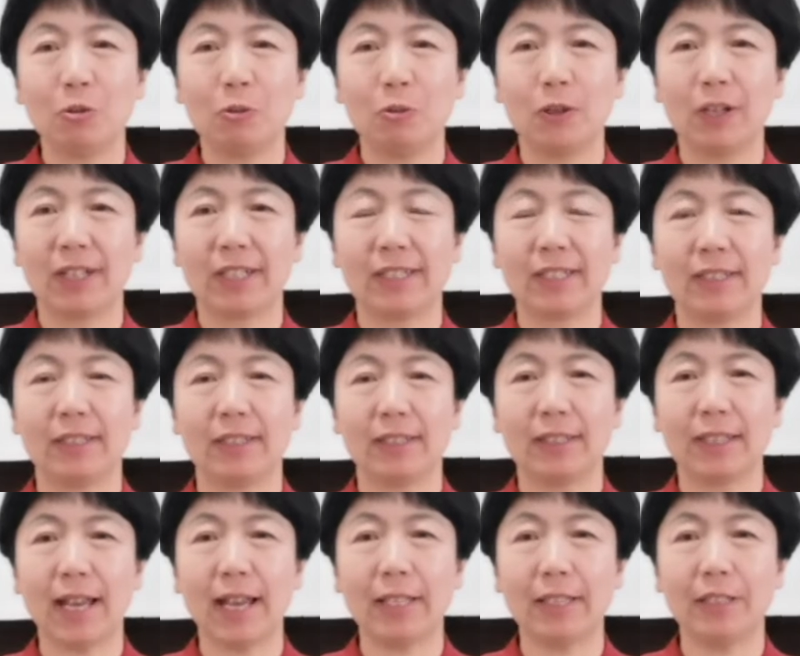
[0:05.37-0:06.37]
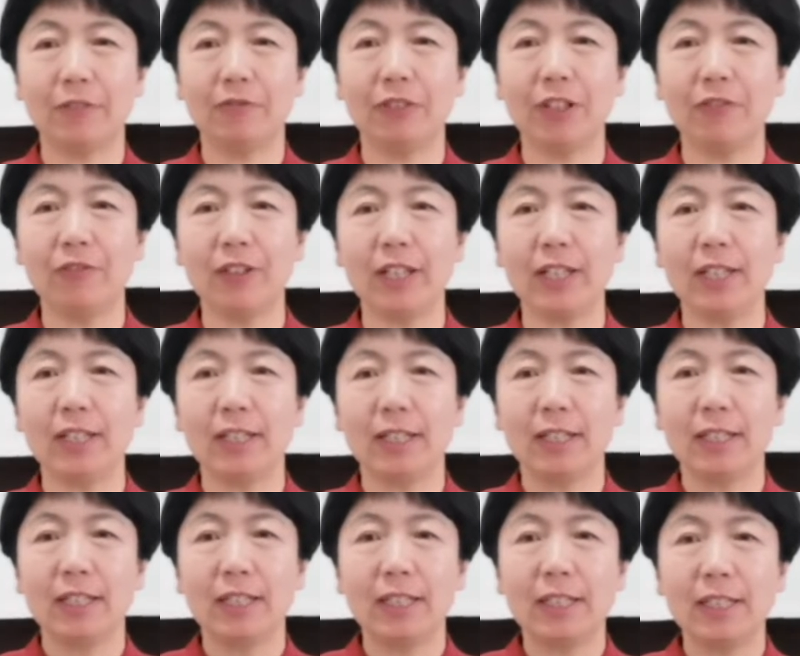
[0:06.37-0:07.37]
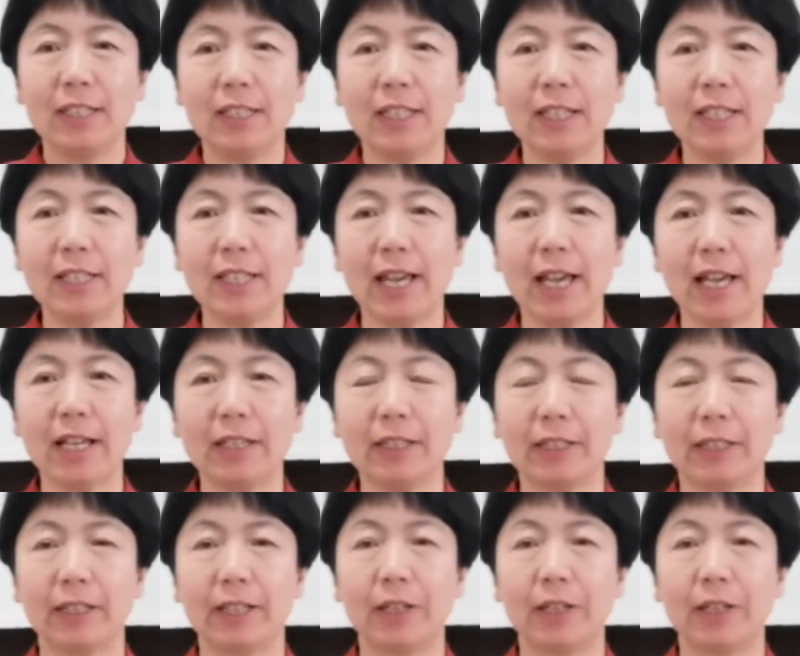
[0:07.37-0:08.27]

我是太极菲菲，今天